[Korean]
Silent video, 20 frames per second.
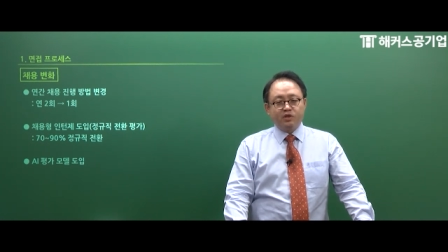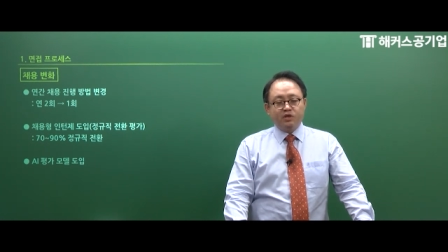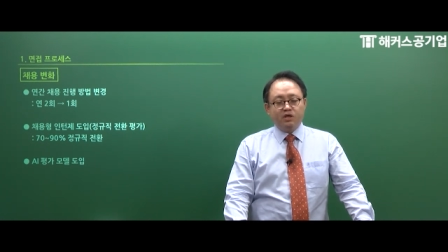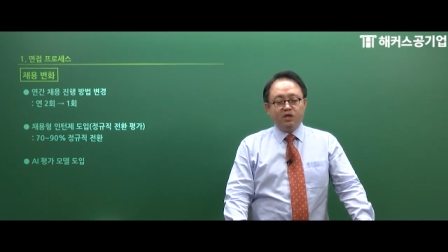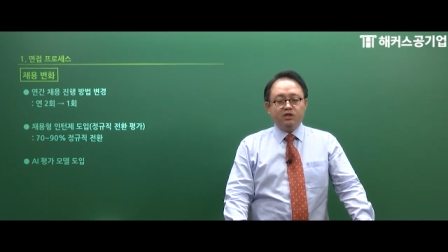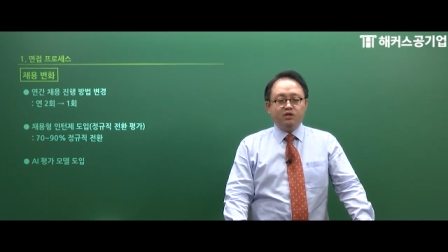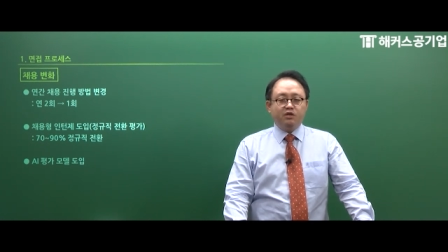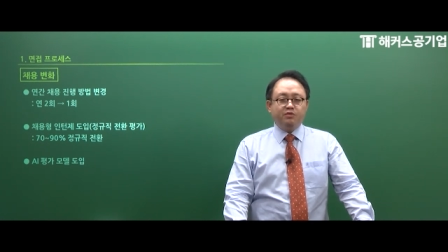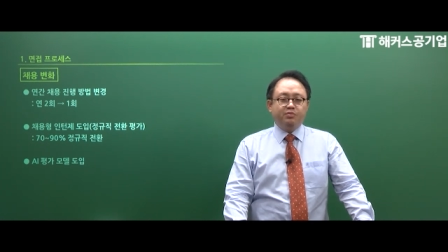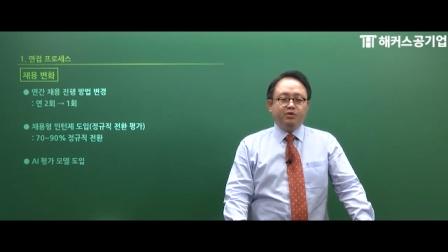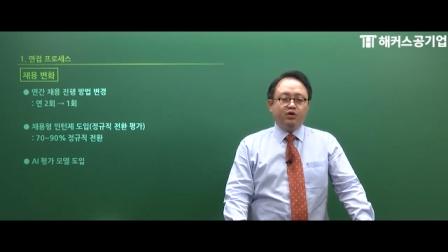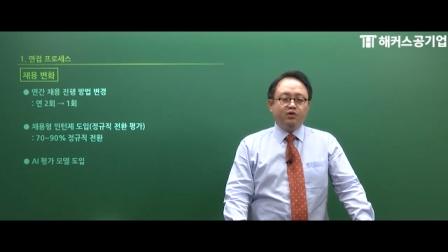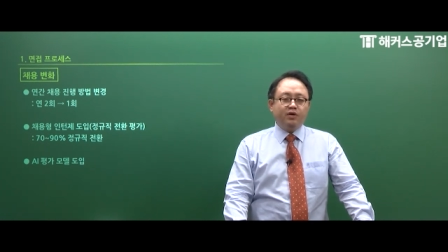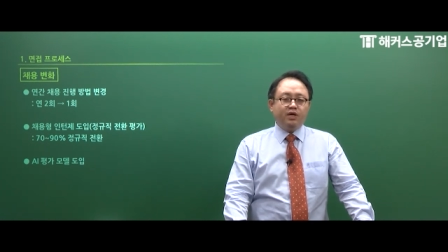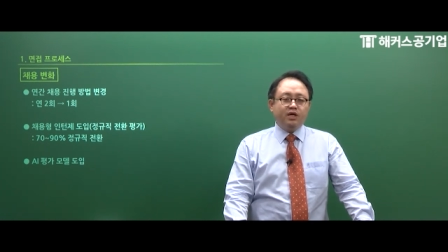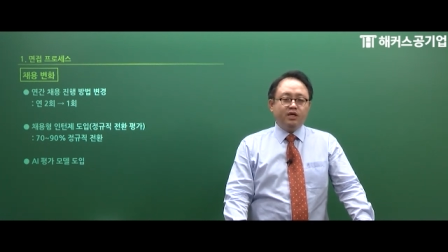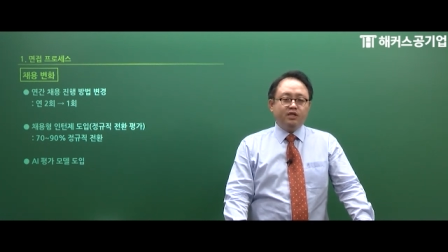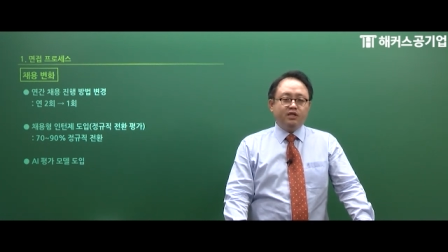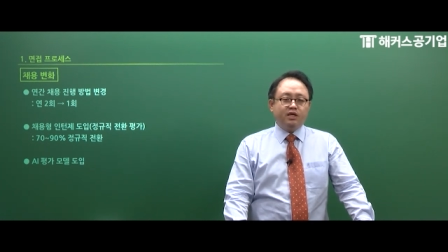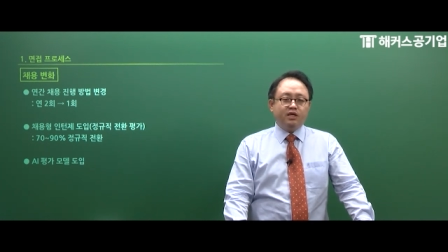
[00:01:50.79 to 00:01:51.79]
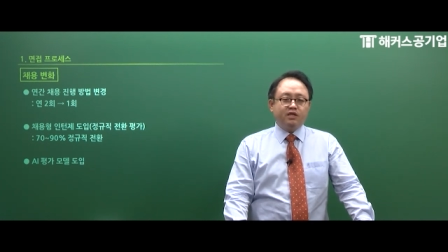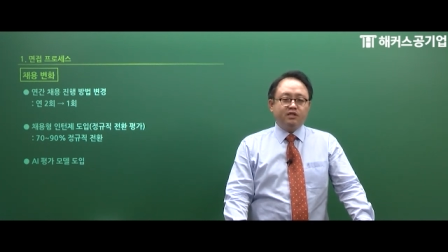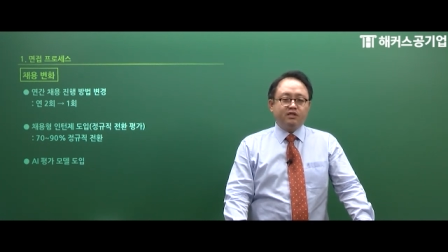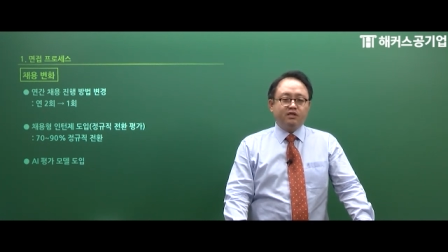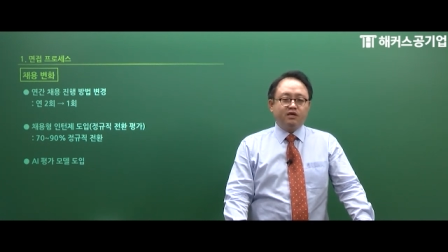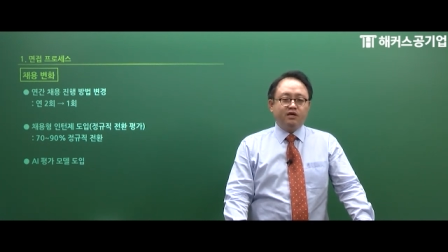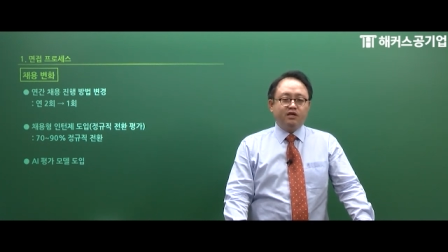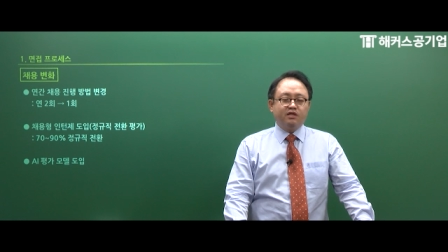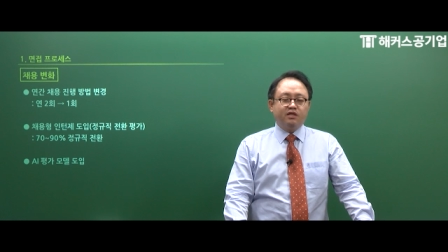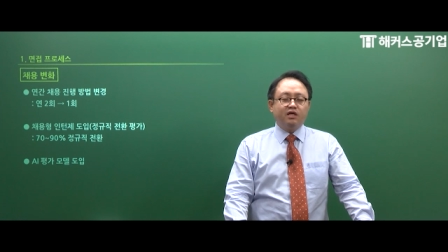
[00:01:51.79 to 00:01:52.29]
그래서 그 변화에
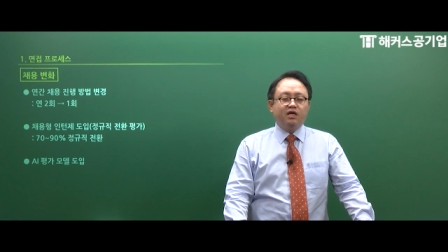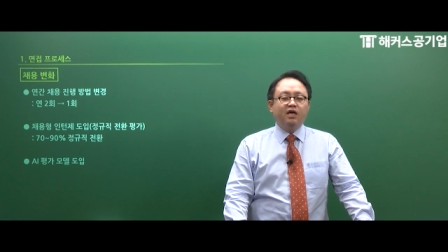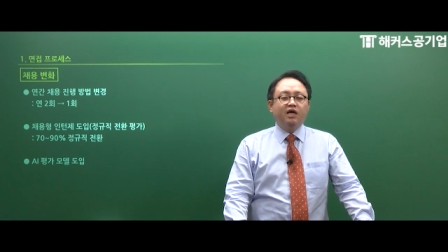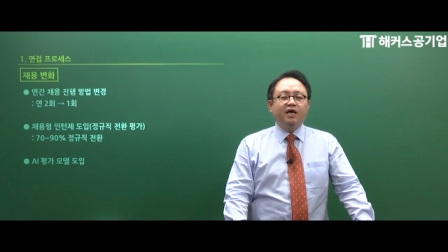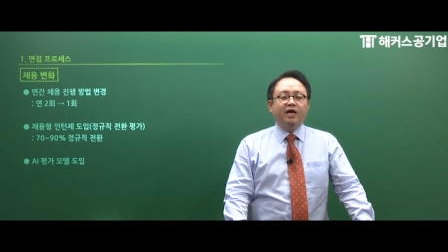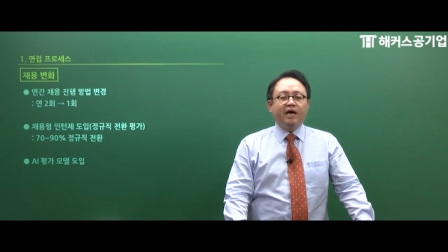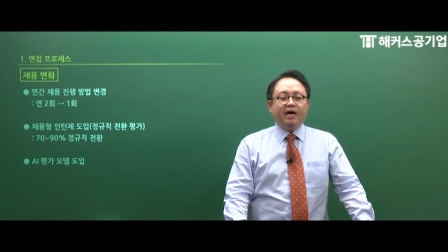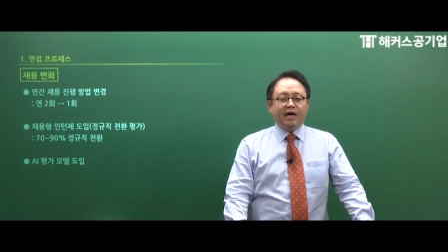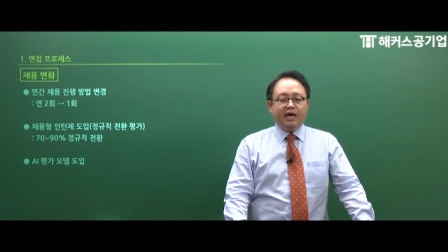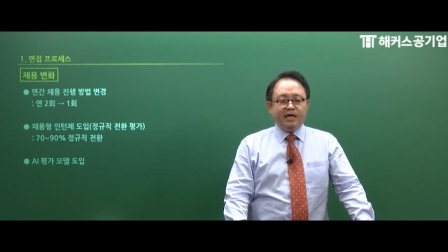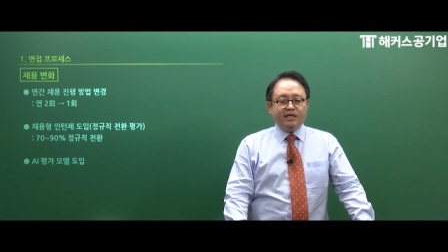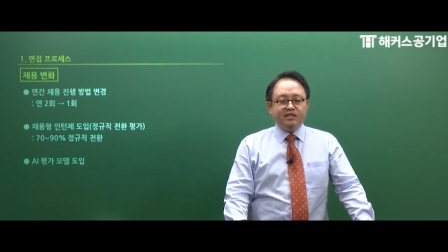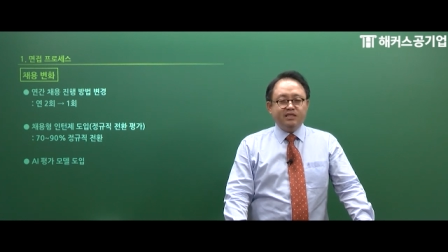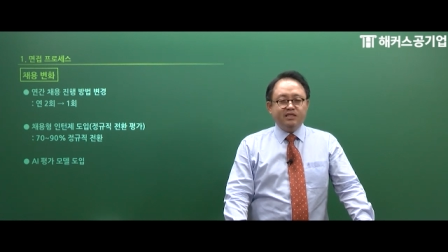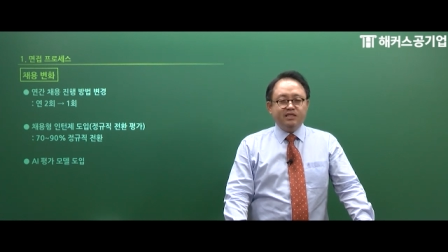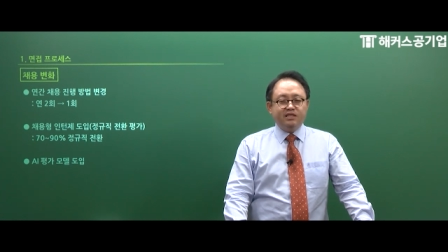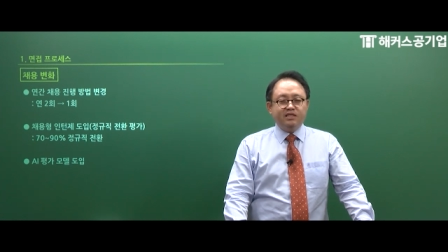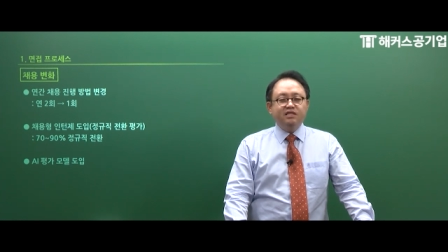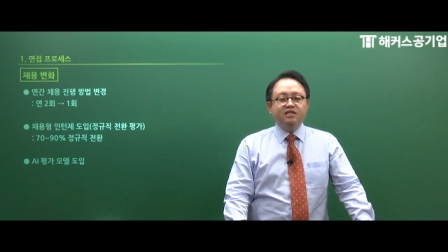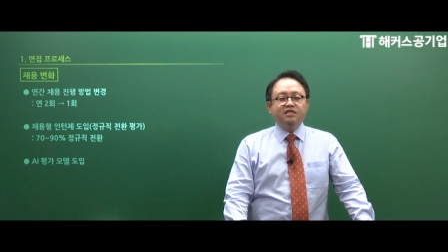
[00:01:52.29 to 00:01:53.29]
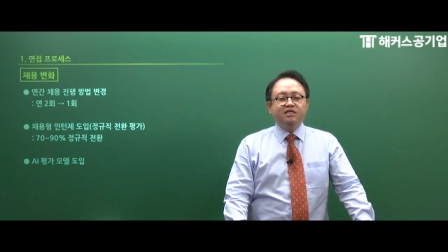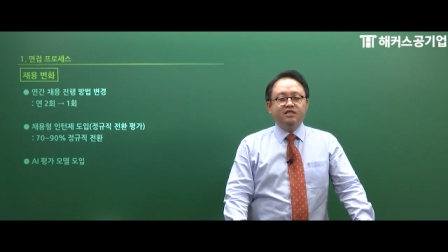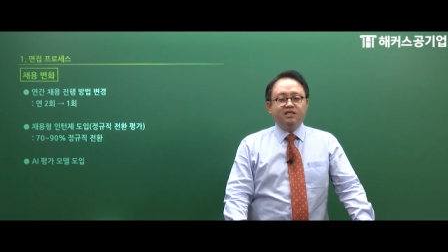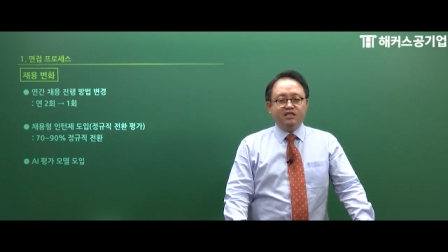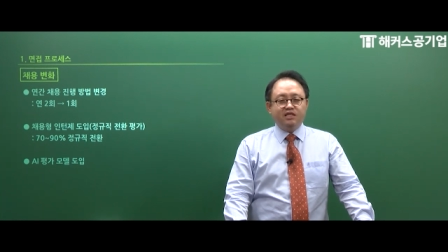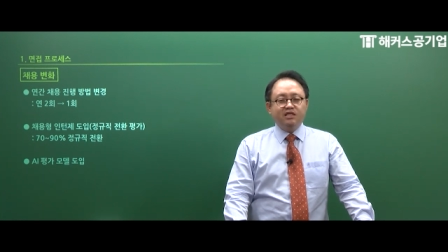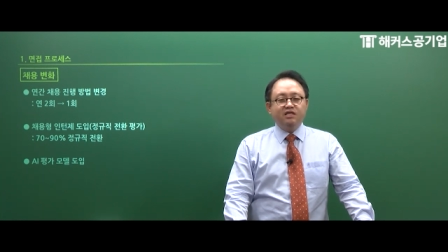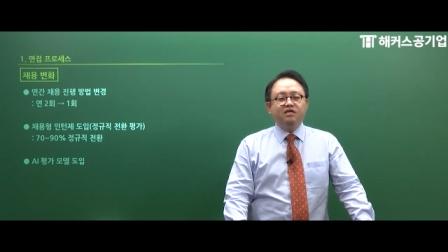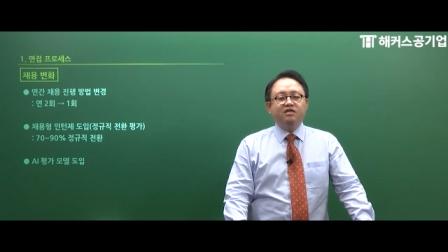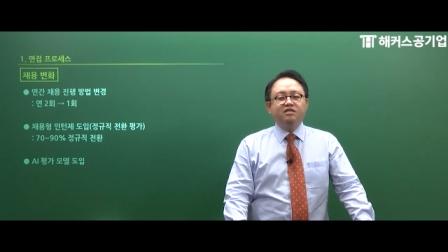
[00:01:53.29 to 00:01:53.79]
대해선 아직은
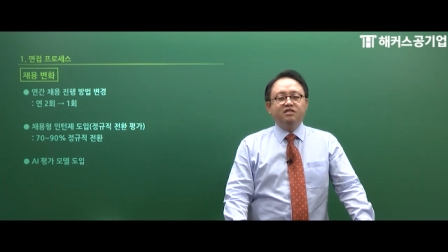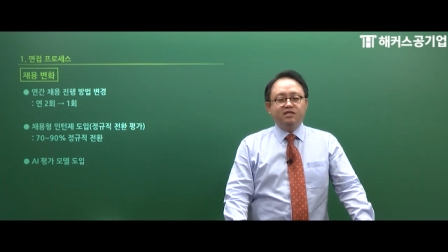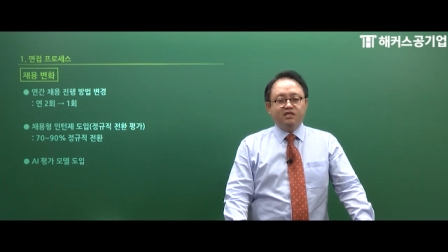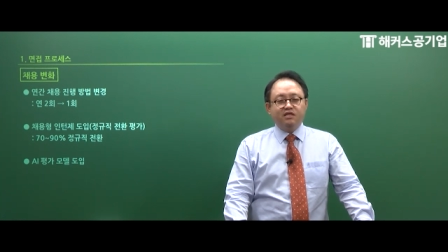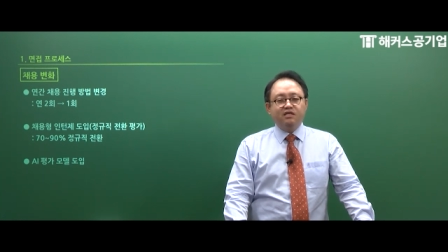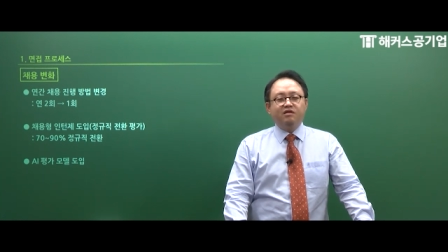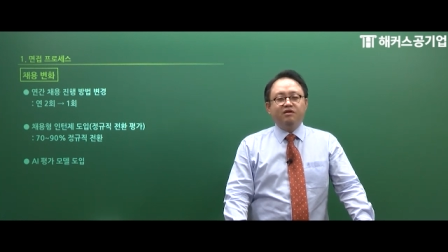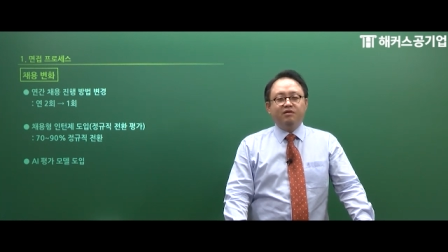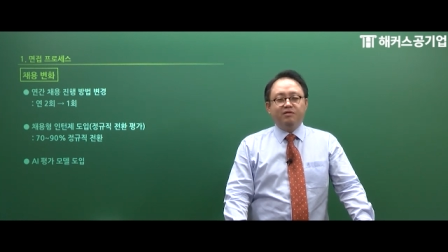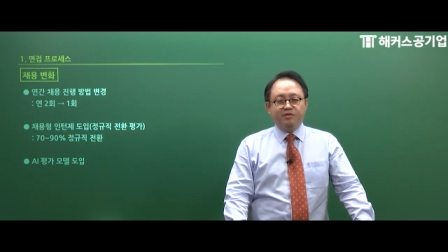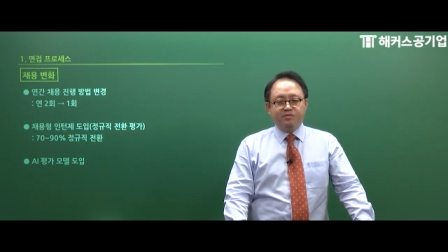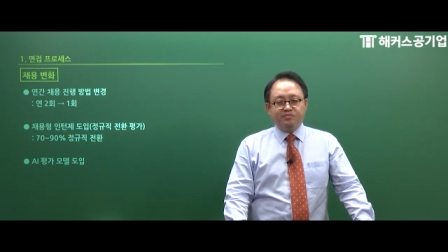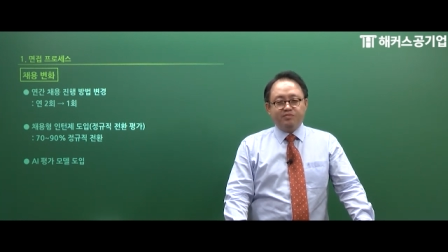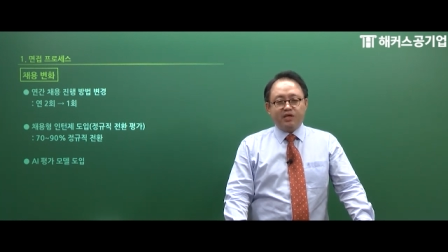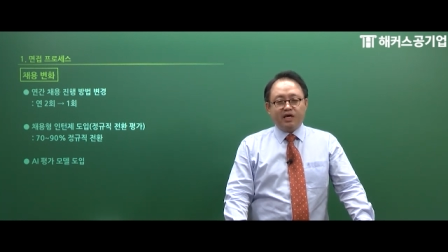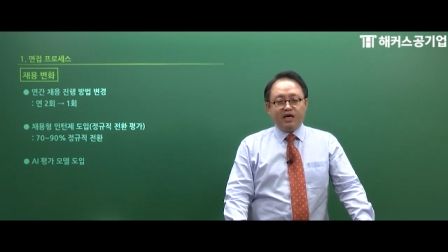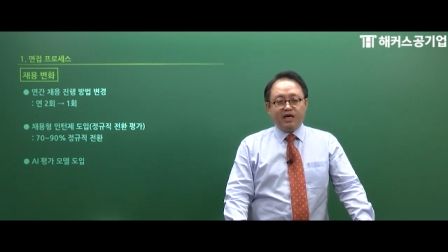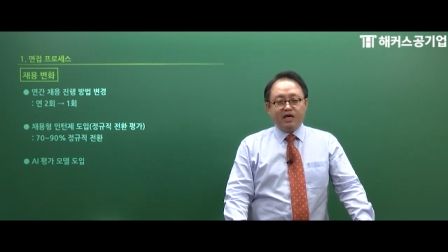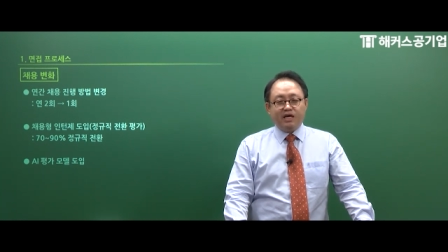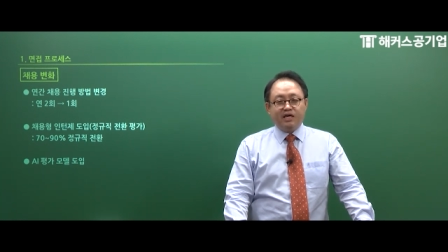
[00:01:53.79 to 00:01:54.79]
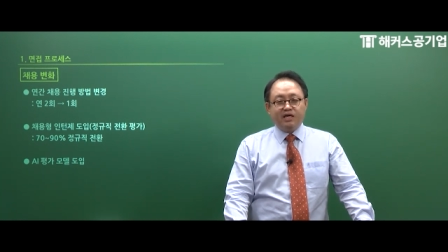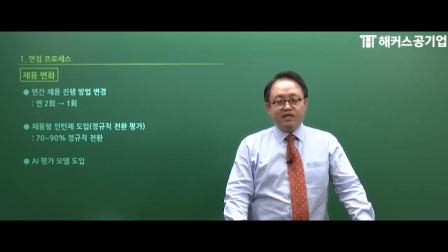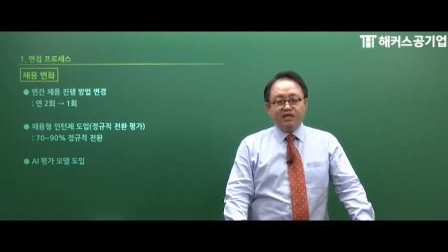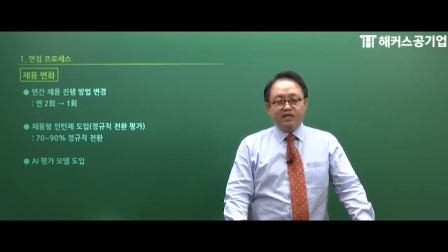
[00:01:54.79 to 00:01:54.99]
신경 쓸 거 없다.